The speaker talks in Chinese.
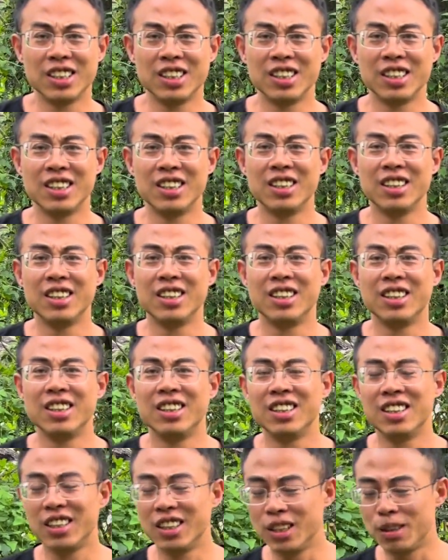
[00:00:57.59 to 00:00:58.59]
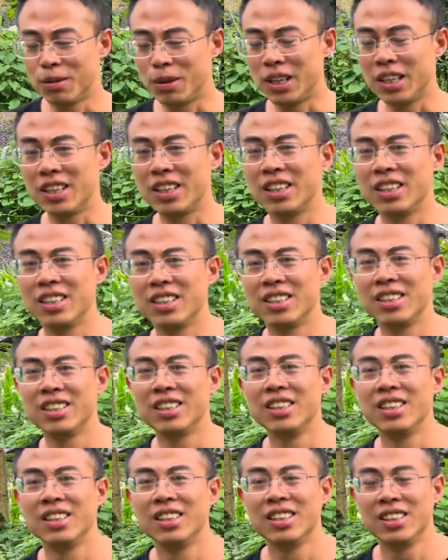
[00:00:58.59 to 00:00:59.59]
怎么了？老婆。
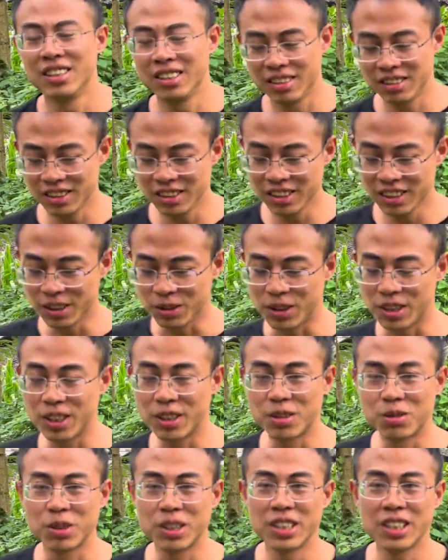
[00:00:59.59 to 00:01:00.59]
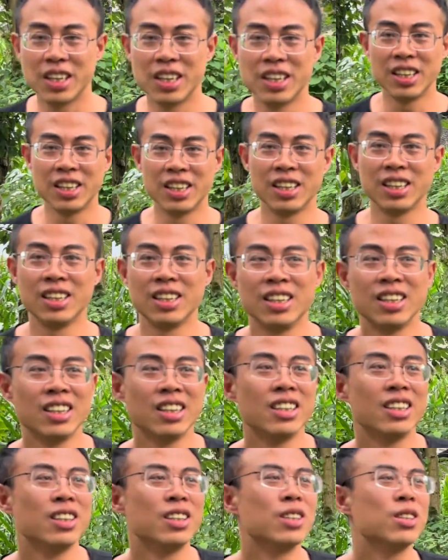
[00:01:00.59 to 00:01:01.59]
嗯。有事情我要跟你说一下。什么？
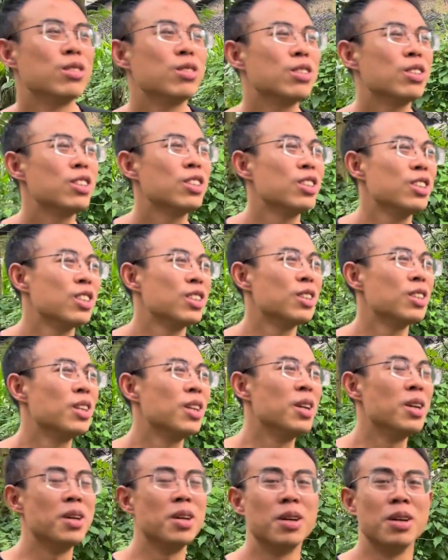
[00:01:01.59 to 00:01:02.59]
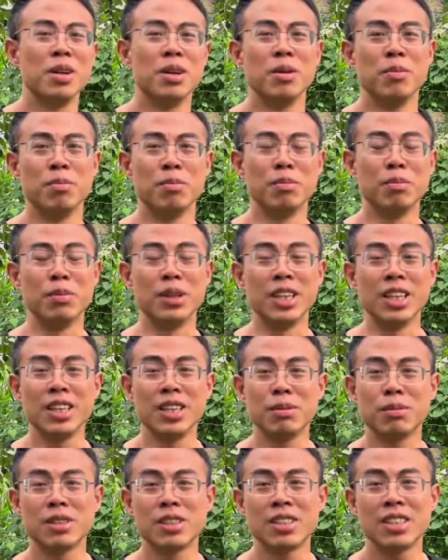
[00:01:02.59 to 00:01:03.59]
就是本来你
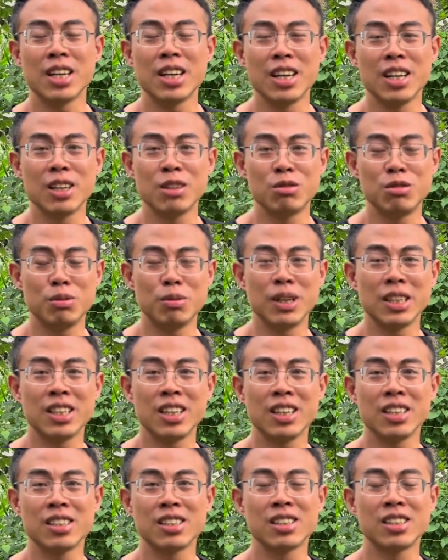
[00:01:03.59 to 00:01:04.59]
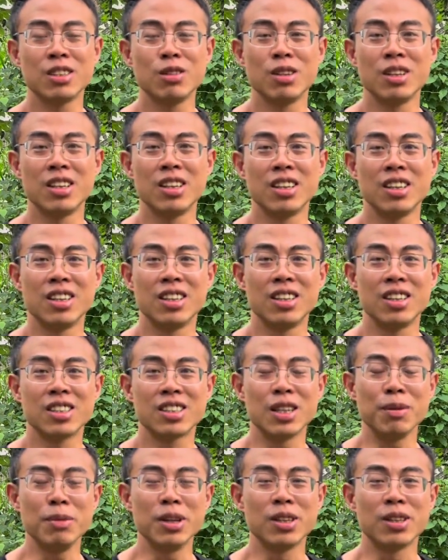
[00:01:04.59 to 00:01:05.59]
不是在姑妈家收了
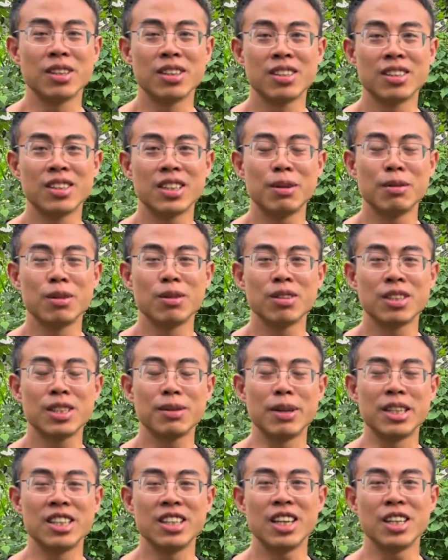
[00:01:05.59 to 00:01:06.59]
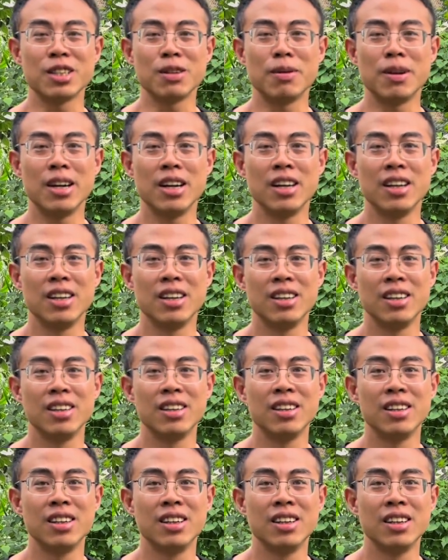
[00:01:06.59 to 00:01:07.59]
三百，差不多四百斤辣椒吗？
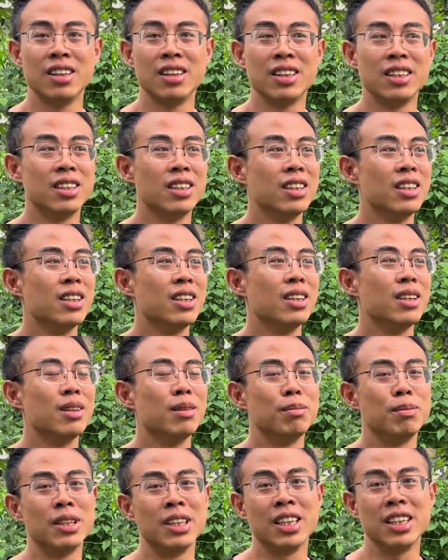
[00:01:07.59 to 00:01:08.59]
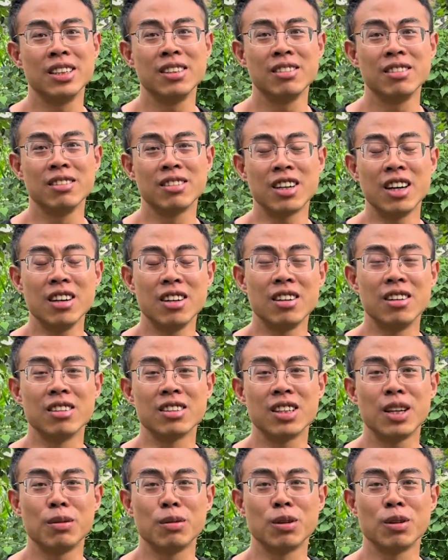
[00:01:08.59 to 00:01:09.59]
嗯。本来就刚好
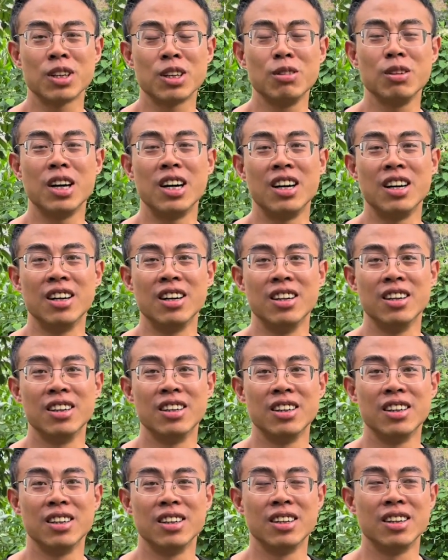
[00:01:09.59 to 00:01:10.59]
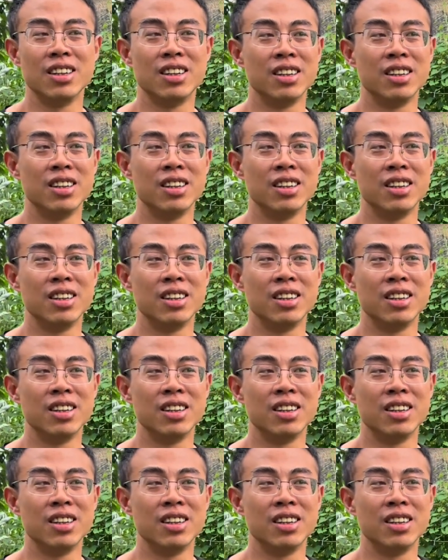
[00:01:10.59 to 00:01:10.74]
差不多够了啊。嗯。